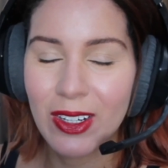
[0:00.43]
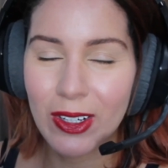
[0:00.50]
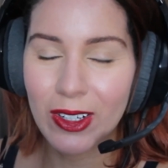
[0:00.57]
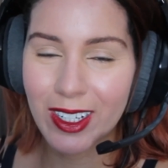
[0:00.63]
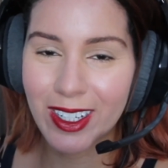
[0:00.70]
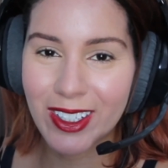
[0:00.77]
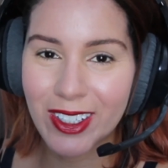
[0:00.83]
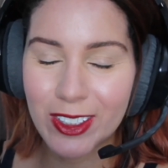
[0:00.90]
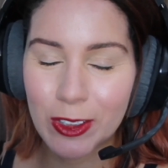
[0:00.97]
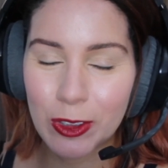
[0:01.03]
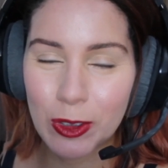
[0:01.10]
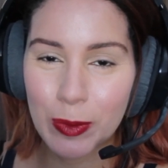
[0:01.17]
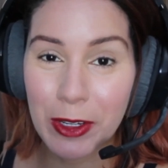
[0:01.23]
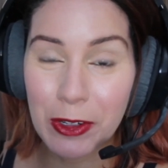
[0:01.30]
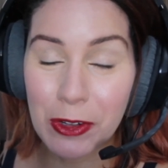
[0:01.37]
Oi, oi,
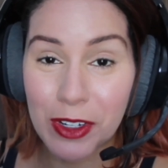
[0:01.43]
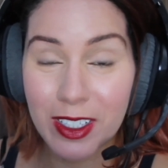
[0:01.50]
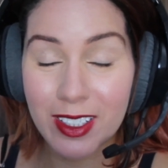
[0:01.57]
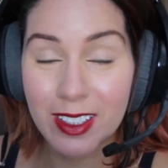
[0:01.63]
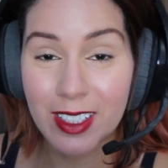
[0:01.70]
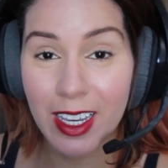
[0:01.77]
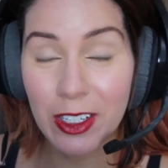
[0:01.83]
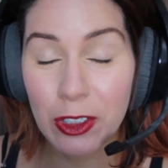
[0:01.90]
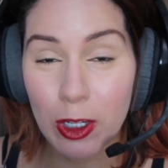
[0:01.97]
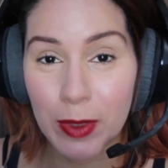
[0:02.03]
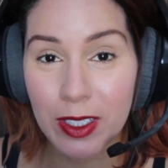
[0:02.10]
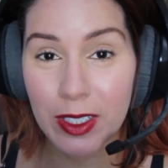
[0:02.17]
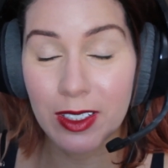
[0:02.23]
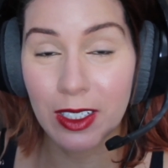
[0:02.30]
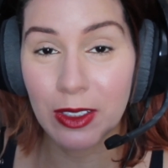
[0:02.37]
tudo bem com vocês?
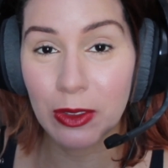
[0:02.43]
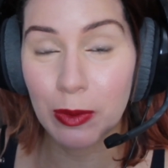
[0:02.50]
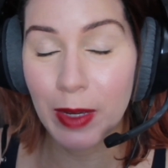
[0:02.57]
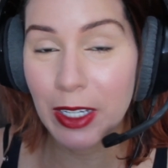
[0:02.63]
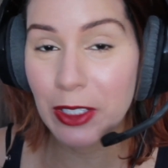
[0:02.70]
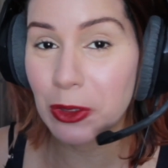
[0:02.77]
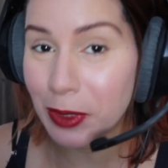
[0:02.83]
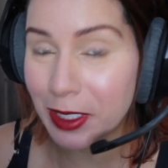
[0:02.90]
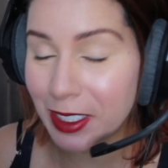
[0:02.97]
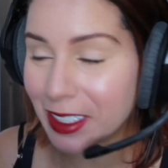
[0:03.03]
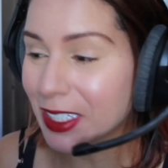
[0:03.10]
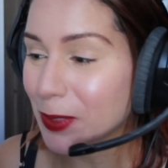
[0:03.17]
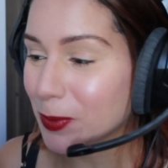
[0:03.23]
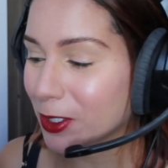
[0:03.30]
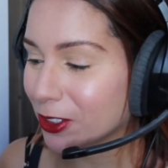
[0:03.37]
Começando mais um
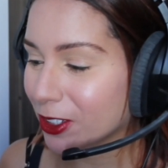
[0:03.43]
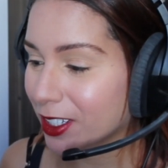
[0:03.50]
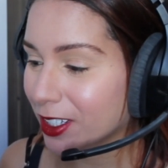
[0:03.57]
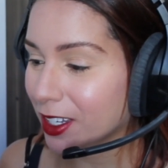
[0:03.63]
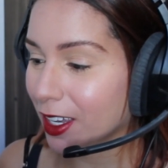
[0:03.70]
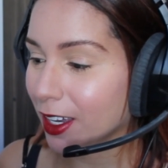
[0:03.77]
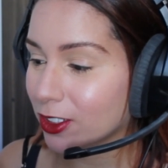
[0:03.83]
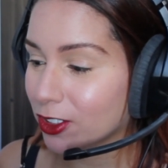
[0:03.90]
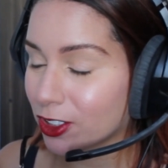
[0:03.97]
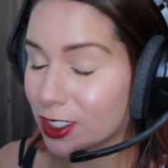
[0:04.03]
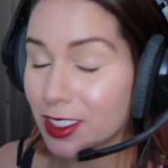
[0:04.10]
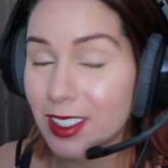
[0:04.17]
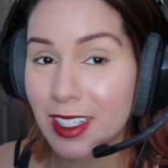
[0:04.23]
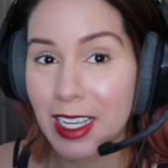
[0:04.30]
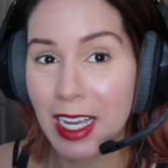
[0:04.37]
Kinemando React
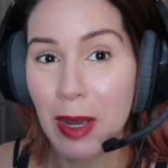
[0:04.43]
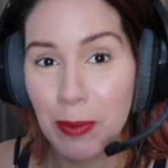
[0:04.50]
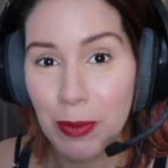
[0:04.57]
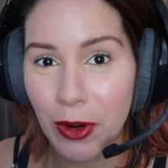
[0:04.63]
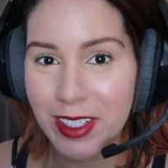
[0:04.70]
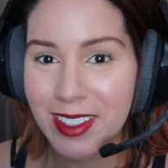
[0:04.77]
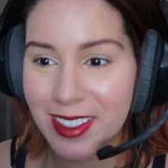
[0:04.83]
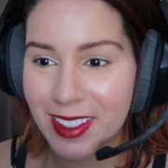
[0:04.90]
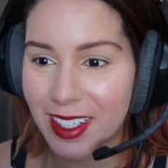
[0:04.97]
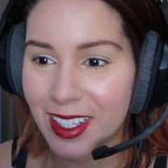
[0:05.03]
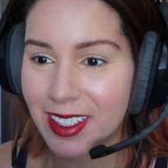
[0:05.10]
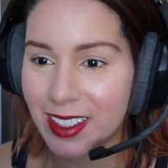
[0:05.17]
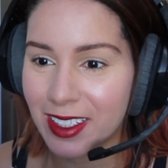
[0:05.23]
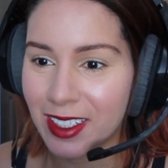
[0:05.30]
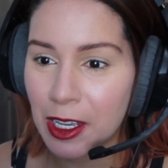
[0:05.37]
e acabou de
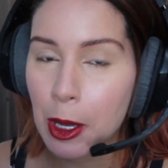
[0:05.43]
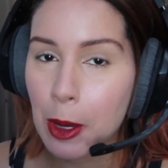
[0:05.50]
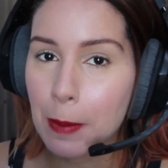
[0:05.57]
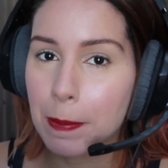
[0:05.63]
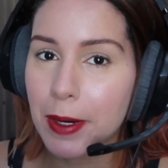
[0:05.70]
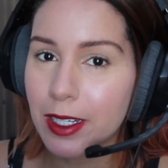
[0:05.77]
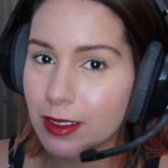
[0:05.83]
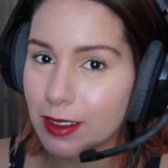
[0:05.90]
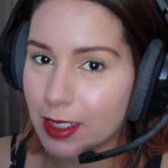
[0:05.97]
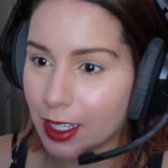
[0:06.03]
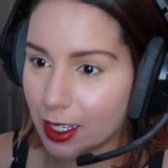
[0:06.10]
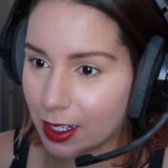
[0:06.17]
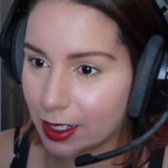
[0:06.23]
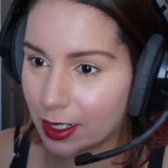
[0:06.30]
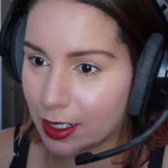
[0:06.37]
sair
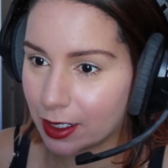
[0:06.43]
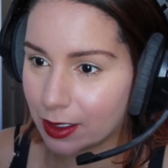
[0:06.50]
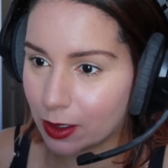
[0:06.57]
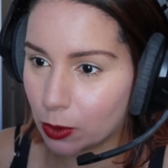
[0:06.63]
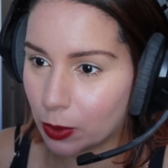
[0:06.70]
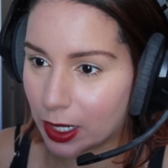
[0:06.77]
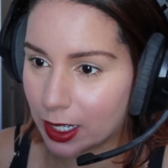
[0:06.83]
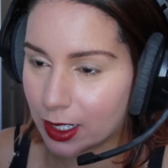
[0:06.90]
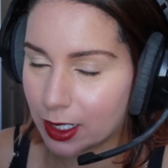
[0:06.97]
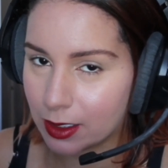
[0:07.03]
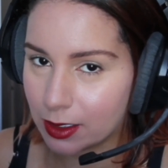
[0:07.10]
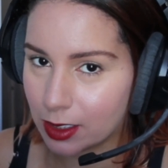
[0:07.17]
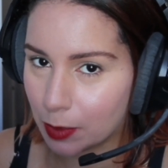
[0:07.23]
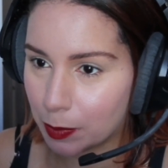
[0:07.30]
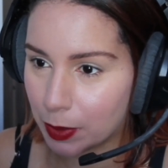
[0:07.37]
Pantera Negra
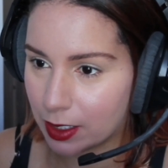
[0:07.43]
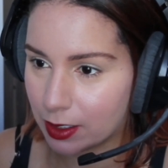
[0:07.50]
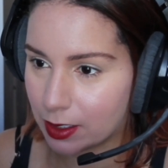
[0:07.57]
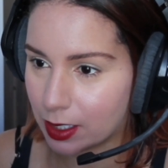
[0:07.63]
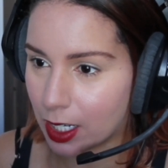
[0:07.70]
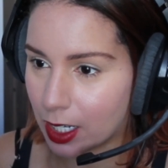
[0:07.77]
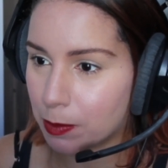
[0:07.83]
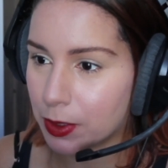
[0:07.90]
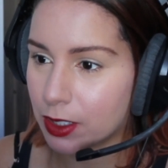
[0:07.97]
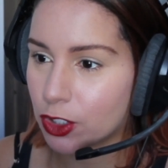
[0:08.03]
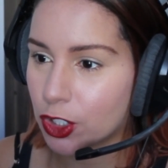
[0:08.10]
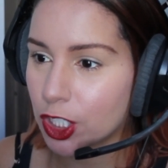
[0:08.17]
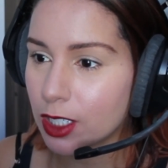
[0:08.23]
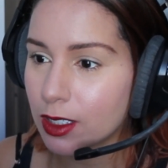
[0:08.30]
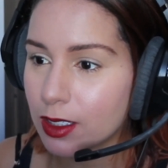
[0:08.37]
Wakanda para sempre,
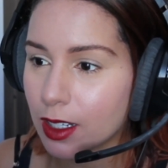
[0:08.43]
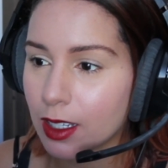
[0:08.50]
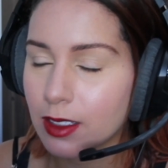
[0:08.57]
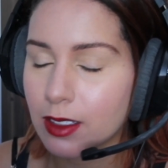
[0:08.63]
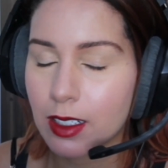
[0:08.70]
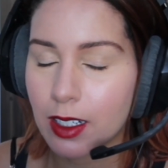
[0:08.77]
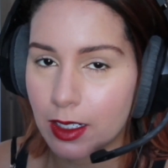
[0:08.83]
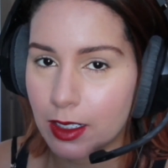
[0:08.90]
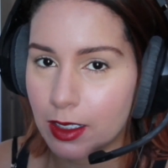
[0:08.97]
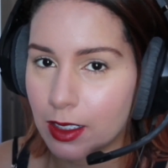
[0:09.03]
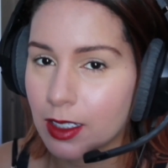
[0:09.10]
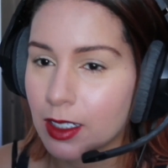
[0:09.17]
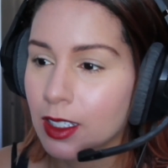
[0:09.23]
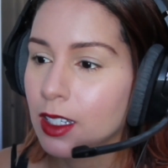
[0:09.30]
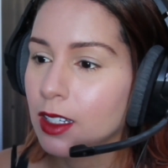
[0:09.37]
teaser
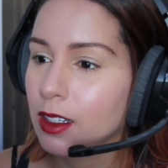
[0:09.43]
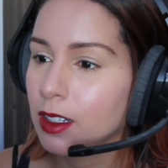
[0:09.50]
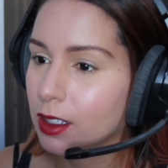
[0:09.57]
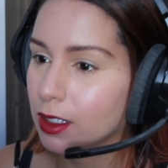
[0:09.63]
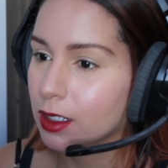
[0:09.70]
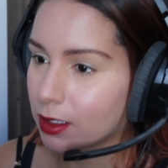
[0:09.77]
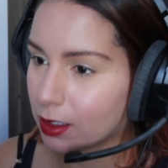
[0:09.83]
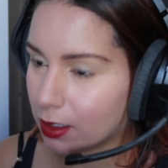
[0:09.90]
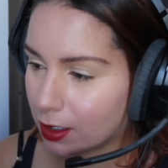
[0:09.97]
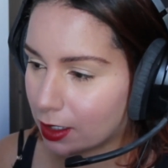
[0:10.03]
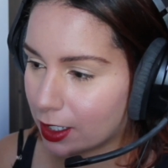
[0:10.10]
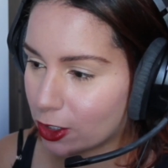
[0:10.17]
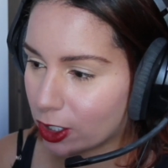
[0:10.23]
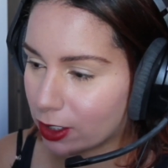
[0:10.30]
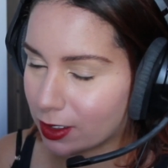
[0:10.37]
trailer
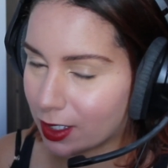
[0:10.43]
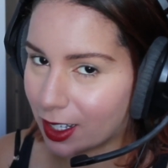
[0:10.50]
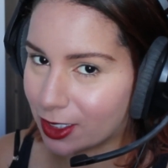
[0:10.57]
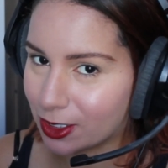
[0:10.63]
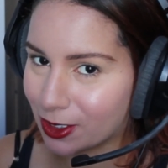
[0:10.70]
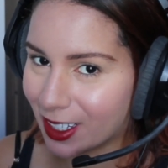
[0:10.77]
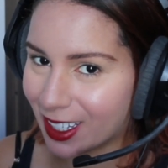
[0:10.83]
legendado.